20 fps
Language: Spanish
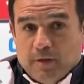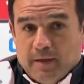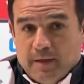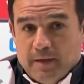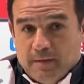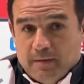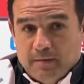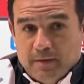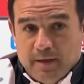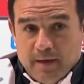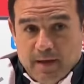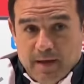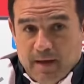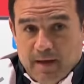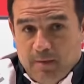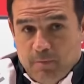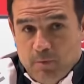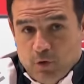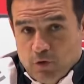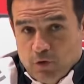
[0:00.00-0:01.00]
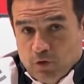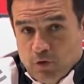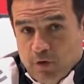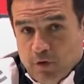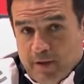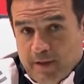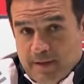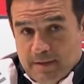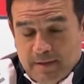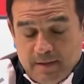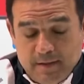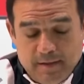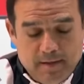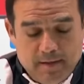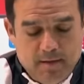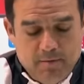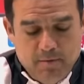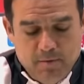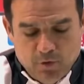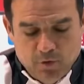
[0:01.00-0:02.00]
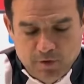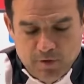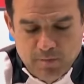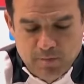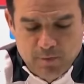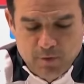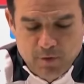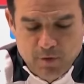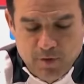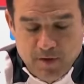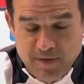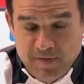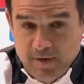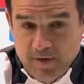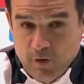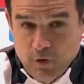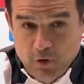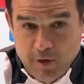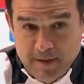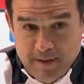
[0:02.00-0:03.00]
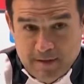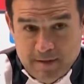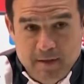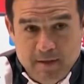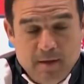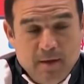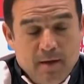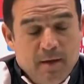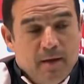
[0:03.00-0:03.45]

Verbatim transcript: que encaja pocos goles y al mismo tiempo hace goles.